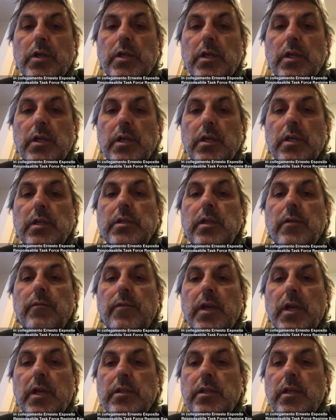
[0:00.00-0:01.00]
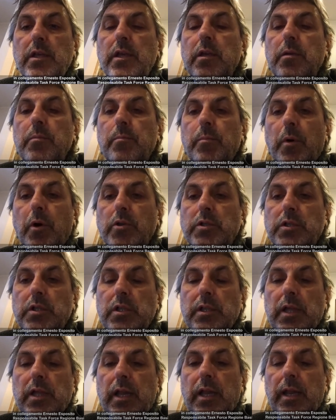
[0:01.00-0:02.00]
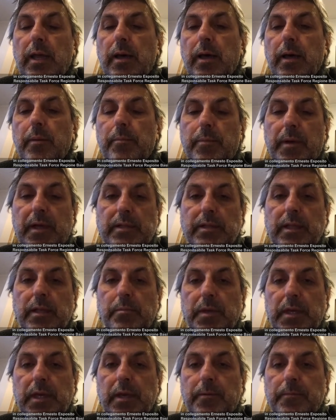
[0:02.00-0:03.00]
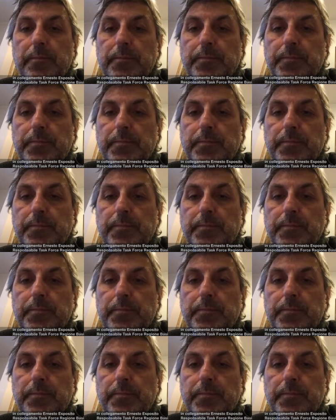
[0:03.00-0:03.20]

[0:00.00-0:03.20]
i, i divieti imposti dalla pandemia.